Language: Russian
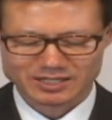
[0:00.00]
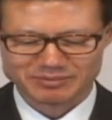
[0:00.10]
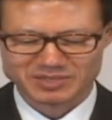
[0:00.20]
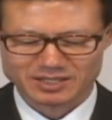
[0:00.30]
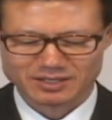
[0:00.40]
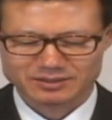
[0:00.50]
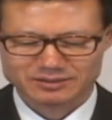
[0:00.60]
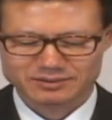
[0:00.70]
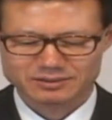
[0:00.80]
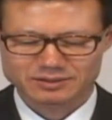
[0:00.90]

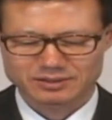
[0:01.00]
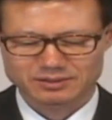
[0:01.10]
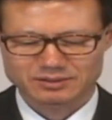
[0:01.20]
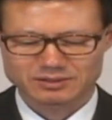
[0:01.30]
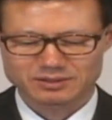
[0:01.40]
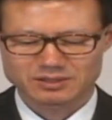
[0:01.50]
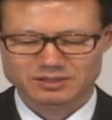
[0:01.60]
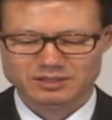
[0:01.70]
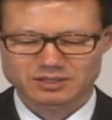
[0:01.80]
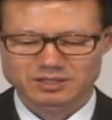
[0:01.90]
Вдохновил,
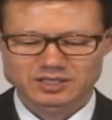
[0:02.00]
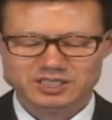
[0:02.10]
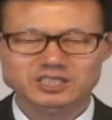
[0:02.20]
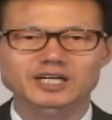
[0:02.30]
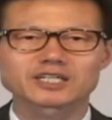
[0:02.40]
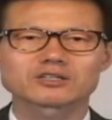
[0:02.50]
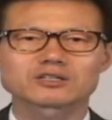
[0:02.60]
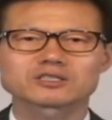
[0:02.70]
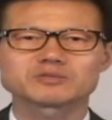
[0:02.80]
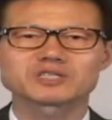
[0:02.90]
чтобы их сердца не
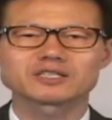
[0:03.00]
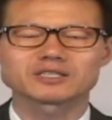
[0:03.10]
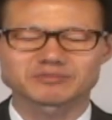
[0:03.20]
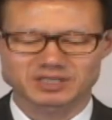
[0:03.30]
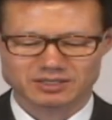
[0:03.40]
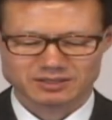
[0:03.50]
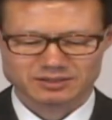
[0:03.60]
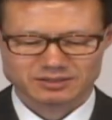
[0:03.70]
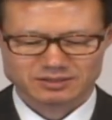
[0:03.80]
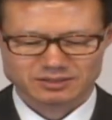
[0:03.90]
смущались
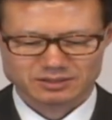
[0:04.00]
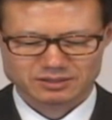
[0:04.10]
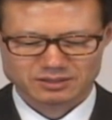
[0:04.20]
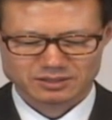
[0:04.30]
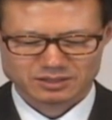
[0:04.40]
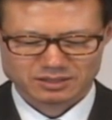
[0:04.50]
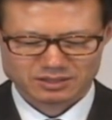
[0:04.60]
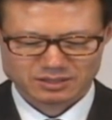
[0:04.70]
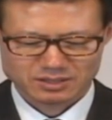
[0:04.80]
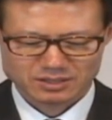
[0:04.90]
и не
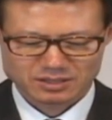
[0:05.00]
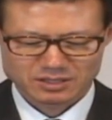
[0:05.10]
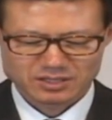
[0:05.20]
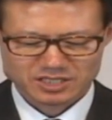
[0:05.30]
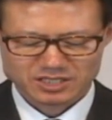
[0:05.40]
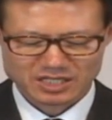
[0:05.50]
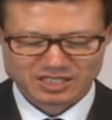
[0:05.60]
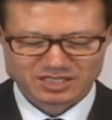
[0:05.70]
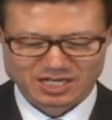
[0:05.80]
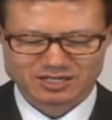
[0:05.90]
колебались,
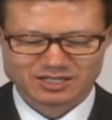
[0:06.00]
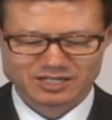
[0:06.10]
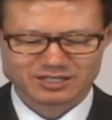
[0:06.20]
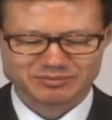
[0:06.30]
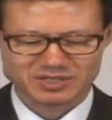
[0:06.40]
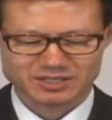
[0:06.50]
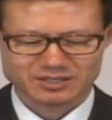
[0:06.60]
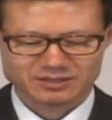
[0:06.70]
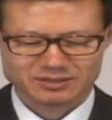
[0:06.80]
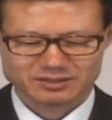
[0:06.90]
чтобы они
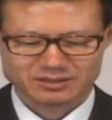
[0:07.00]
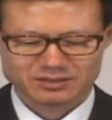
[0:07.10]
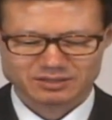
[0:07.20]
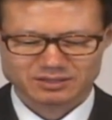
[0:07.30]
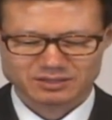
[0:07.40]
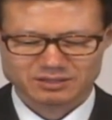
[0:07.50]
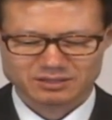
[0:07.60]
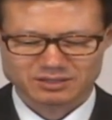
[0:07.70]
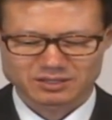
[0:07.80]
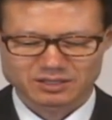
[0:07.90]
не потеряли
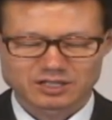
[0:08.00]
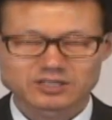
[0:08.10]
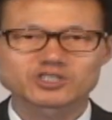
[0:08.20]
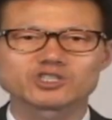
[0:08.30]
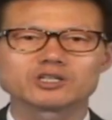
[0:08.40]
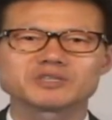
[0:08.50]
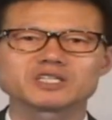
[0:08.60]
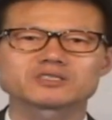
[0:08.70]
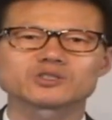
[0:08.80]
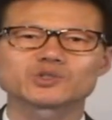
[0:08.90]
свою веру.
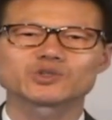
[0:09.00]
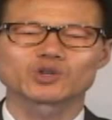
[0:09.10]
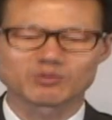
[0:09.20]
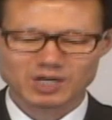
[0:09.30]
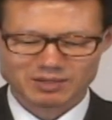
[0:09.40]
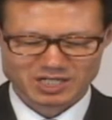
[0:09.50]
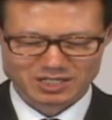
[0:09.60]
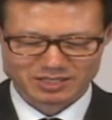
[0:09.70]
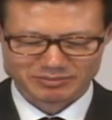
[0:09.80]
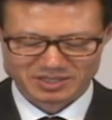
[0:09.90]

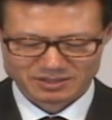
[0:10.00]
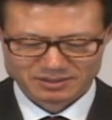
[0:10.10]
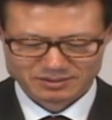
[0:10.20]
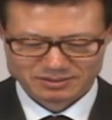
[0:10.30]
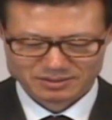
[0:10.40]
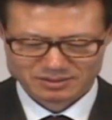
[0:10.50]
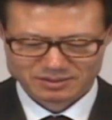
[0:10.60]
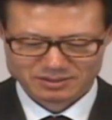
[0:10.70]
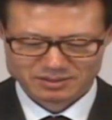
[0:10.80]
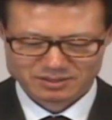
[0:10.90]
Вера должна
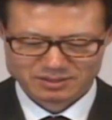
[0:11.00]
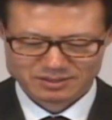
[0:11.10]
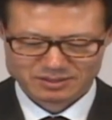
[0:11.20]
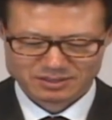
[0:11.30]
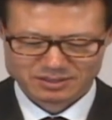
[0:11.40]
расти,